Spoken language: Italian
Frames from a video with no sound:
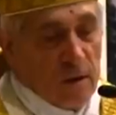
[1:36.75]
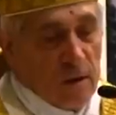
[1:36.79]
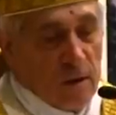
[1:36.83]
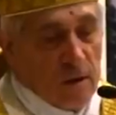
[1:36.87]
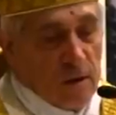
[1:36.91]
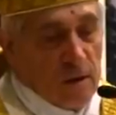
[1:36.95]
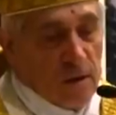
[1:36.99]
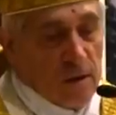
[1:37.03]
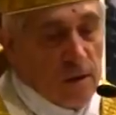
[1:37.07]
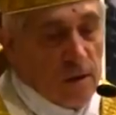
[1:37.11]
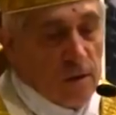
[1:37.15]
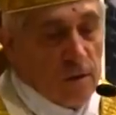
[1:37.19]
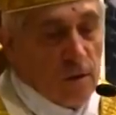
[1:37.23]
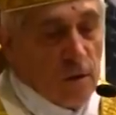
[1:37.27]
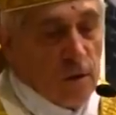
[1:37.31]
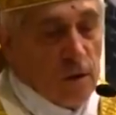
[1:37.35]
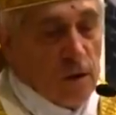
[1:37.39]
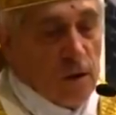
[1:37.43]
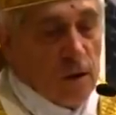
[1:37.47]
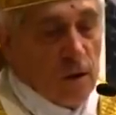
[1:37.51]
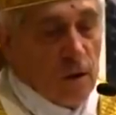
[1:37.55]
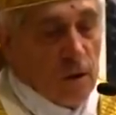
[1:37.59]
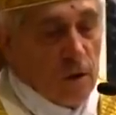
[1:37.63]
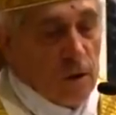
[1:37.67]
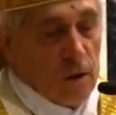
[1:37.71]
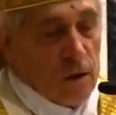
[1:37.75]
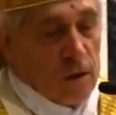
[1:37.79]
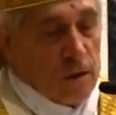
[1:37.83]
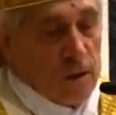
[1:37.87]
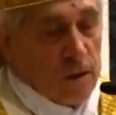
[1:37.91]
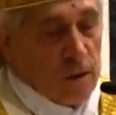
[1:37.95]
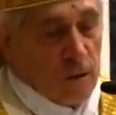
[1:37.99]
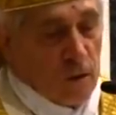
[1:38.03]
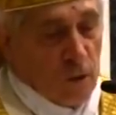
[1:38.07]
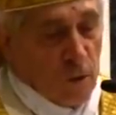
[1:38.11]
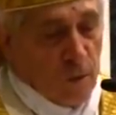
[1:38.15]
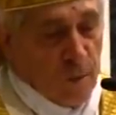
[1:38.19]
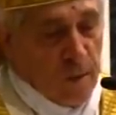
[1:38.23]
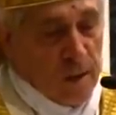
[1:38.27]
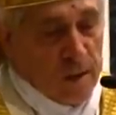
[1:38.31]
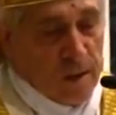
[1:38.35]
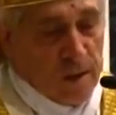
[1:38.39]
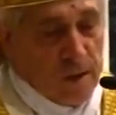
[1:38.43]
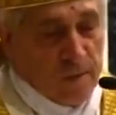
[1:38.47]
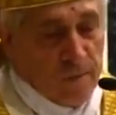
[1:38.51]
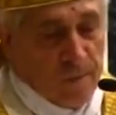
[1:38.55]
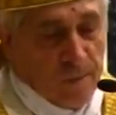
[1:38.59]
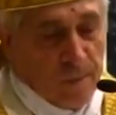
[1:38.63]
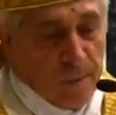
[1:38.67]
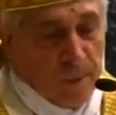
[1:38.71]
in sintonia con il Santo
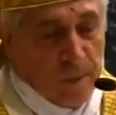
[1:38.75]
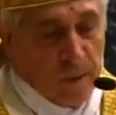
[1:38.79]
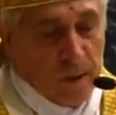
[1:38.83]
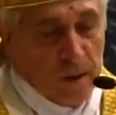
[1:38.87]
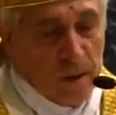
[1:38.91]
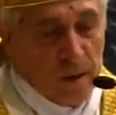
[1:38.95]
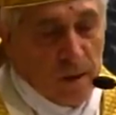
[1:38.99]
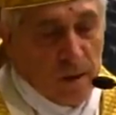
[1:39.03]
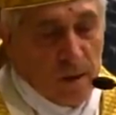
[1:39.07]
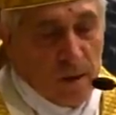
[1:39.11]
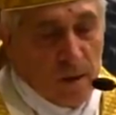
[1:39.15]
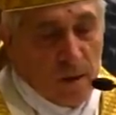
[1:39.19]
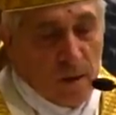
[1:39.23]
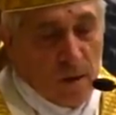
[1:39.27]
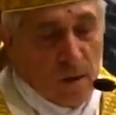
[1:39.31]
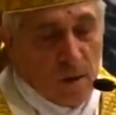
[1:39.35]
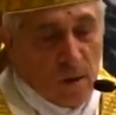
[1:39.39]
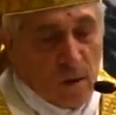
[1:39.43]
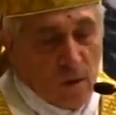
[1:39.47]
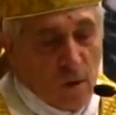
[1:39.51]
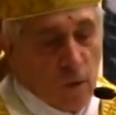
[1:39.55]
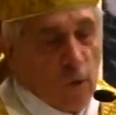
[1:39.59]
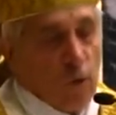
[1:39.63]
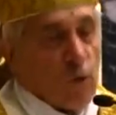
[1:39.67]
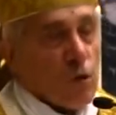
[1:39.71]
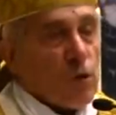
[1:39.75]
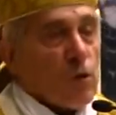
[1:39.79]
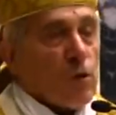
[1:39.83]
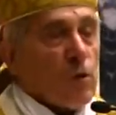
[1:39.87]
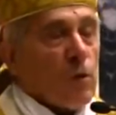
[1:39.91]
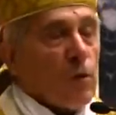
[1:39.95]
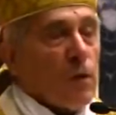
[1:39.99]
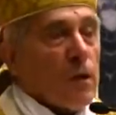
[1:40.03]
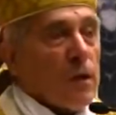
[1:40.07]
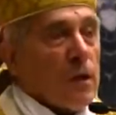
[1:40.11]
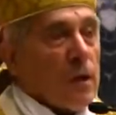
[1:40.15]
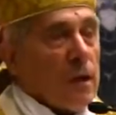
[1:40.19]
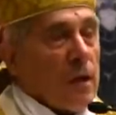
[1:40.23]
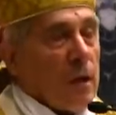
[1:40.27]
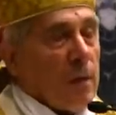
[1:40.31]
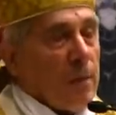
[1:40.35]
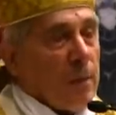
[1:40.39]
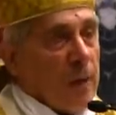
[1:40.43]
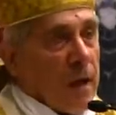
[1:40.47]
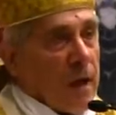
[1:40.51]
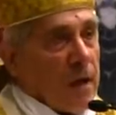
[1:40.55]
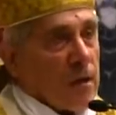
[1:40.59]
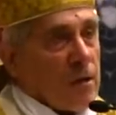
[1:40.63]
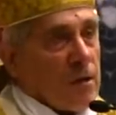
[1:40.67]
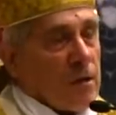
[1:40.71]
Padre. Costruire la
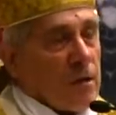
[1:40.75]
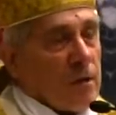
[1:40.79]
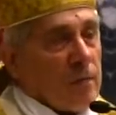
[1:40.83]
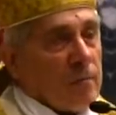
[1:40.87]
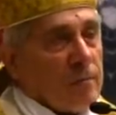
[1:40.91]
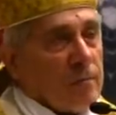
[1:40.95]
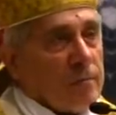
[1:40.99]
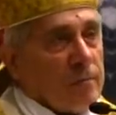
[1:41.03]
pace,